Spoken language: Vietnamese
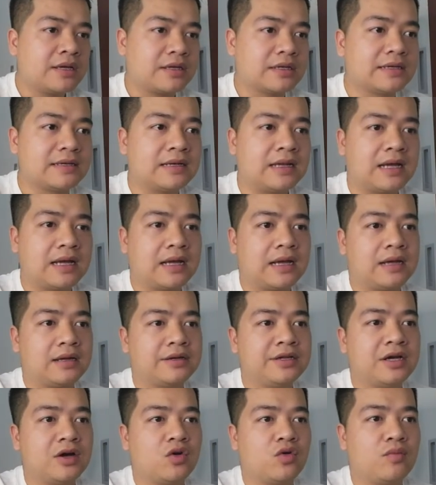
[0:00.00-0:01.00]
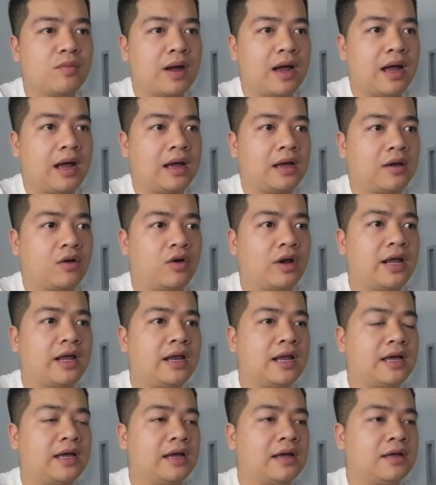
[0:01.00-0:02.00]
Đấy là điều mà có lẽ
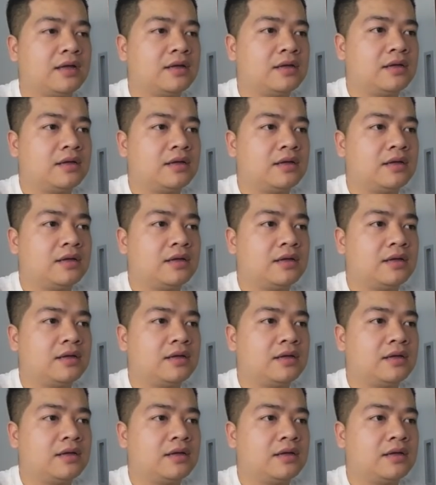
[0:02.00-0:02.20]
là